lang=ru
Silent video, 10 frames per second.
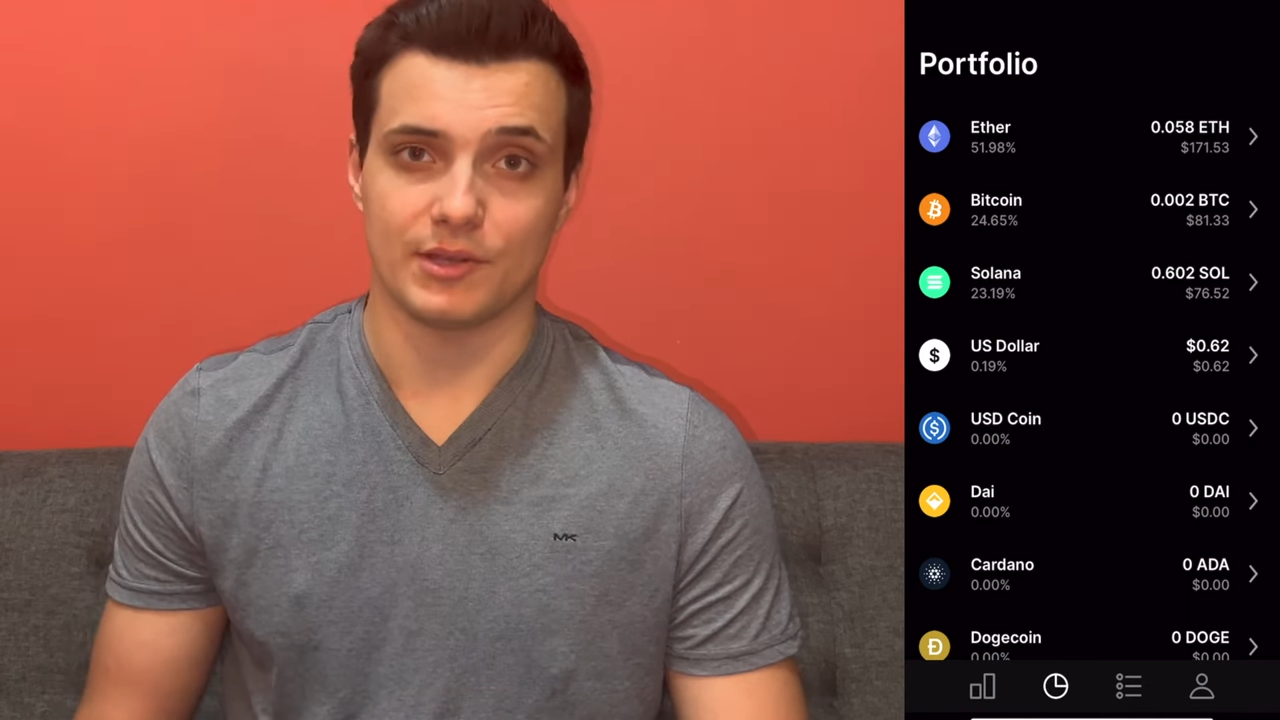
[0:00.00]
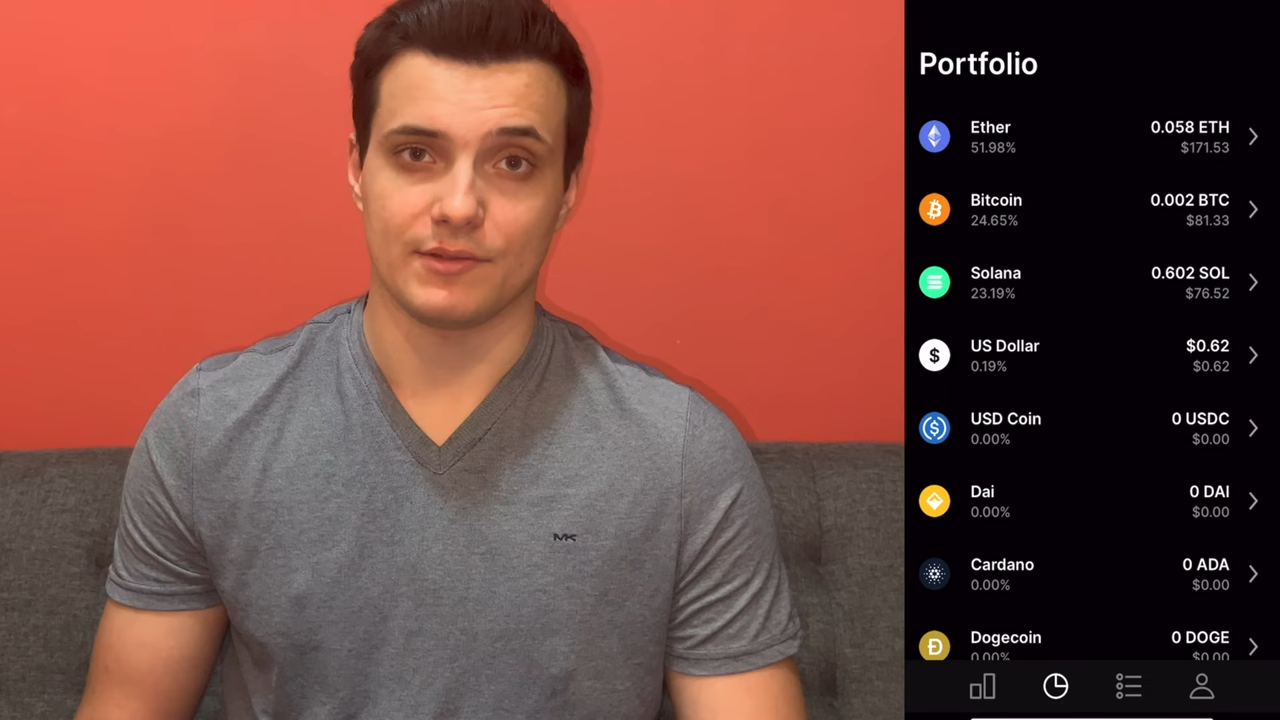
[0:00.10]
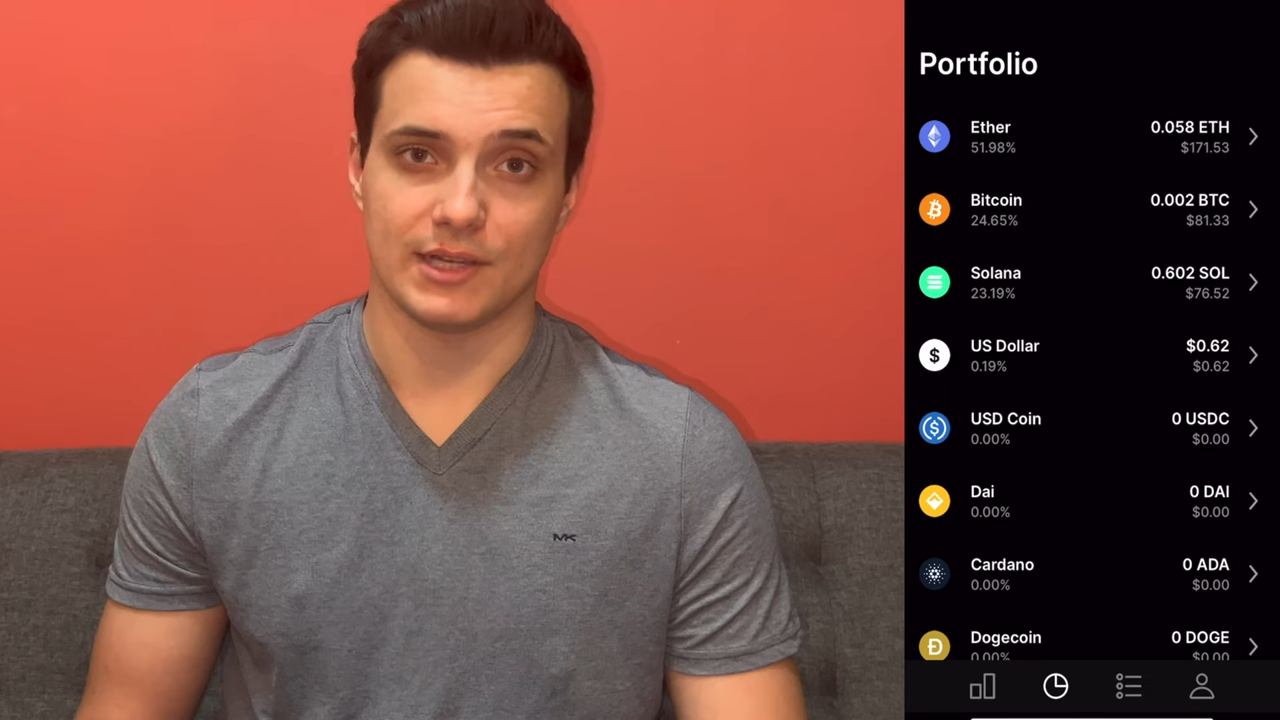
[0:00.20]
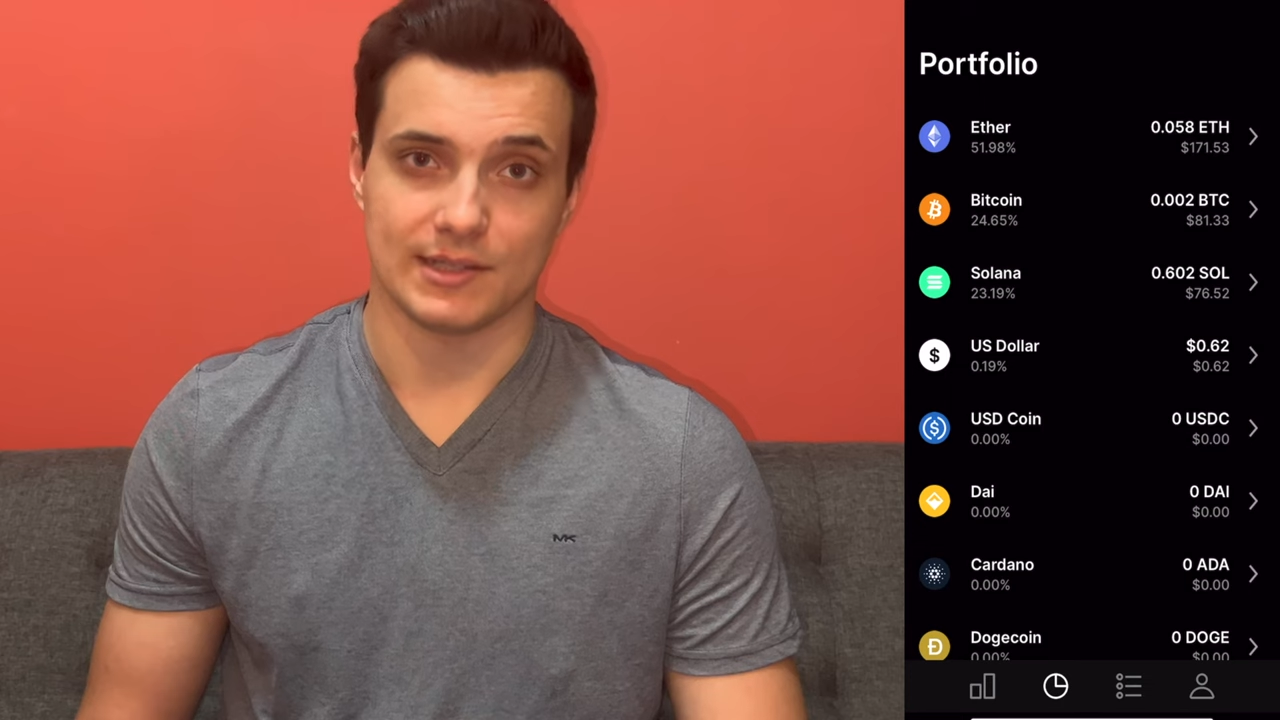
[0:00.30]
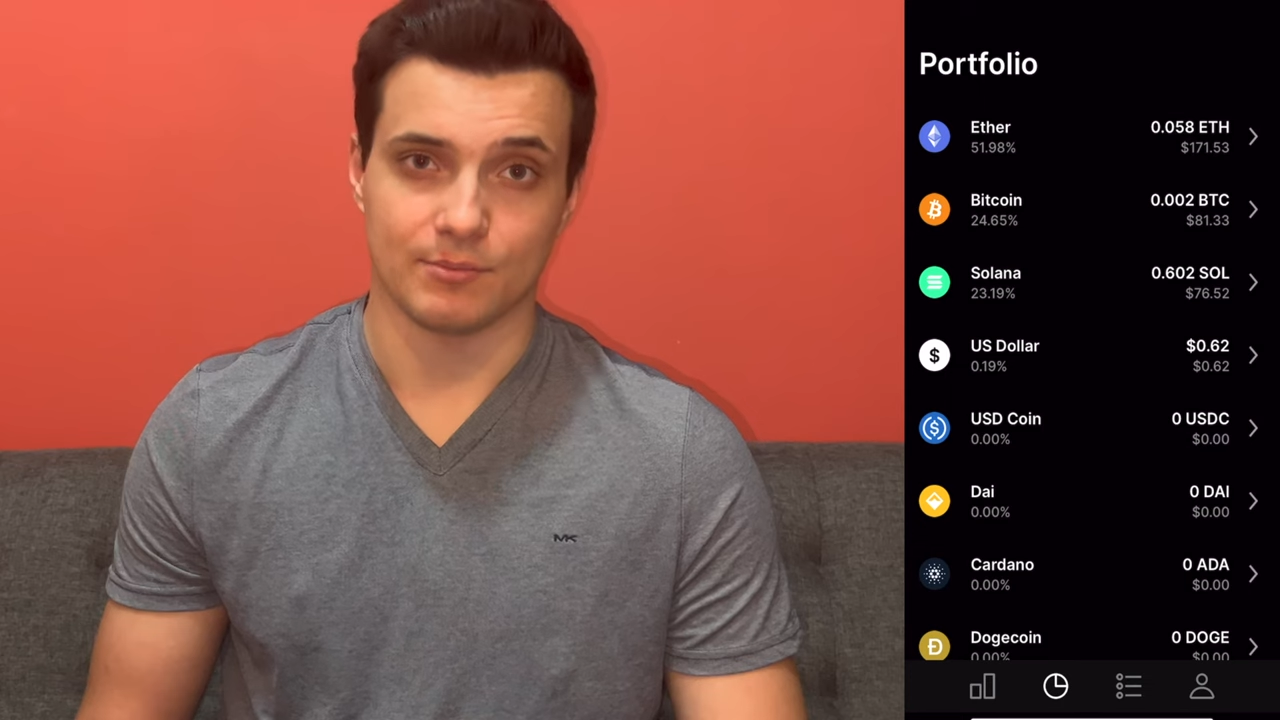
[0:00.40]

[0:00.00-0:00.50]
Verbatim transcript: в данном